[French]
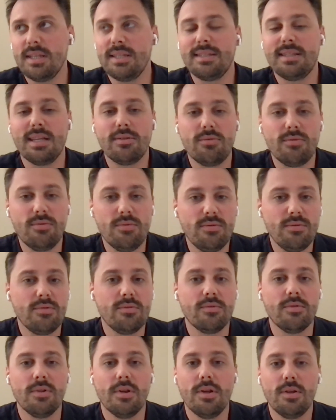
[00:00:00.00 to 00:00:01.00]
des
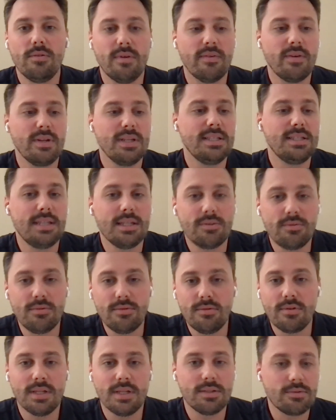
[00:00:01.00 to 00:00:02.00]
statuts, tu vas avoir des statuts
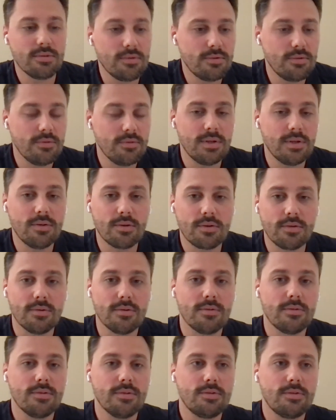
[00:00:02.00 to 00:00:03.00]
dans la structure, alors
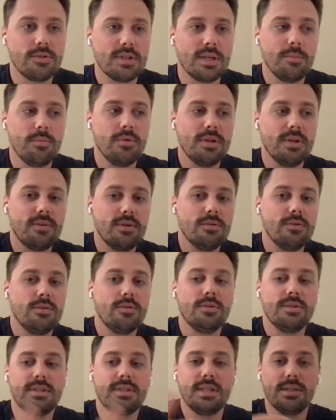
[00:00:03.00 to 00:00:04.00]
que ce serait mieux d'avoir le,
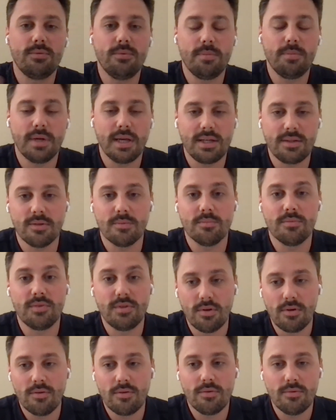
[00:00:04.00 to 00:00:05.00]
statut, par exemple,
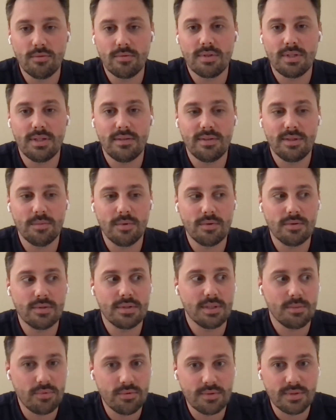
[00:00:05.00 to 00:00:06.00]
dans le nom de l'événement.
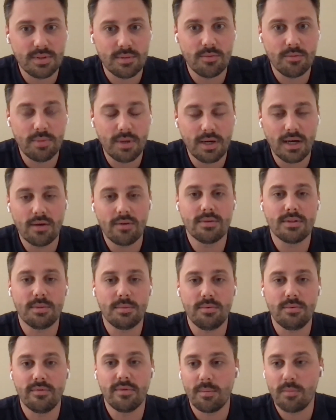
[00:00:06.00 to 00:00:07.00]
C'est plus, plus parlant, c'est
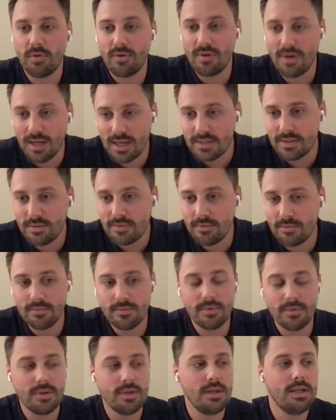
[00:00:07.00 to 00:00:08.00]
plus vraiment l'action
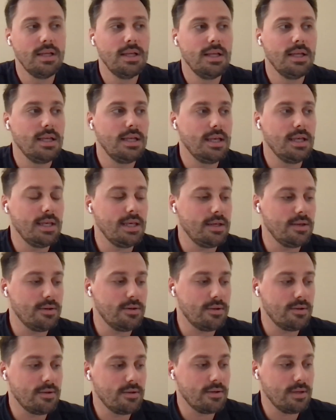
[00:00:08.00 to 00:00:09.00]

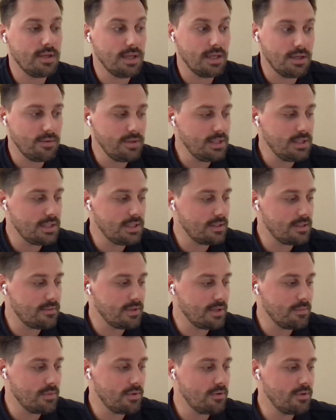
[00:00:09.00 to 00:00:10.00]
euh, et, oui, c'était
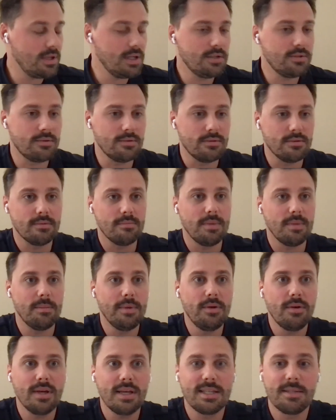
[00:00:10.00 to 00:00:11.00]
vraiment là ma
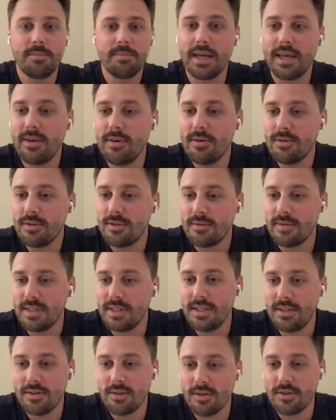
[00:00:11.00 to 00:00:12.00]
meilleure expérience, on va
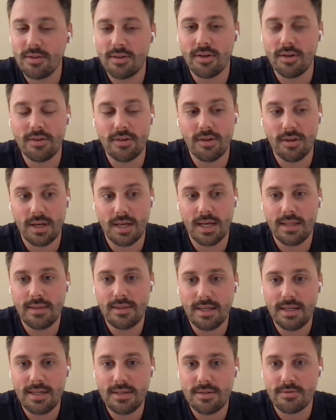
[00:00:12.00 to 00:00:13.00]
dire, d'un
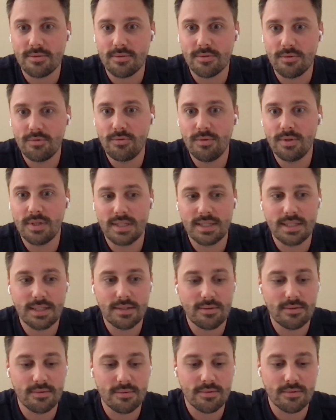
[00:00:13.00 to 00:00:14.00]
ratage dû à
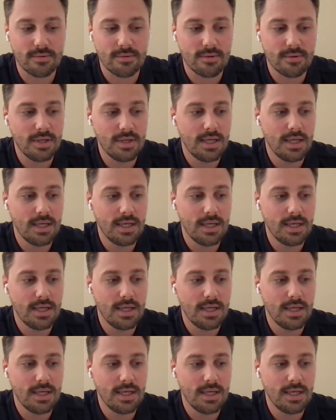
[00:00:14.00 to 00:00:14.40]
cette, euh,